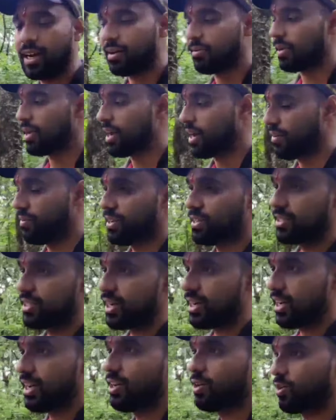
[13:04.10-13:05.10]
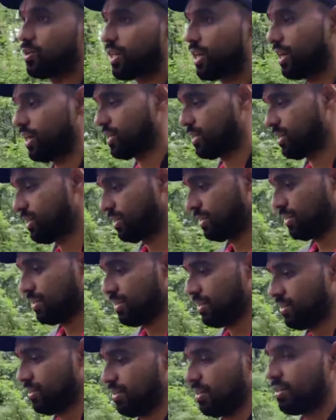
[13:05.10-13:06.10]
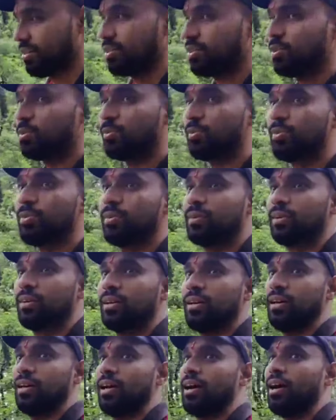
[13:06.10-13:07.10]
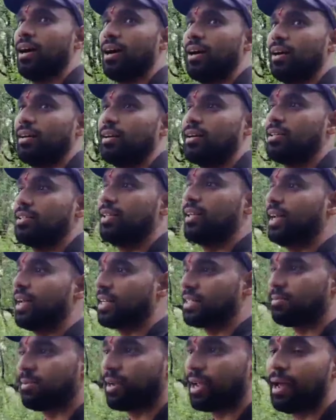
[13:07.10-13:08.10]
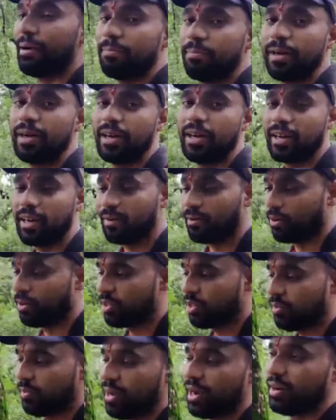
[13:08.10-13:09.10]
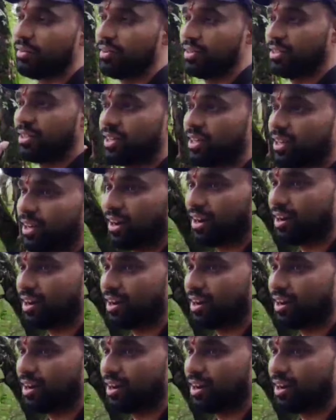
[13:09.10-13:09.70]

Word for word: अलग है भाई एडवेंचर ये होता है तो तुम ऋषिकेश में कैंपिंग करके बोलते हो मैं एडवेंचर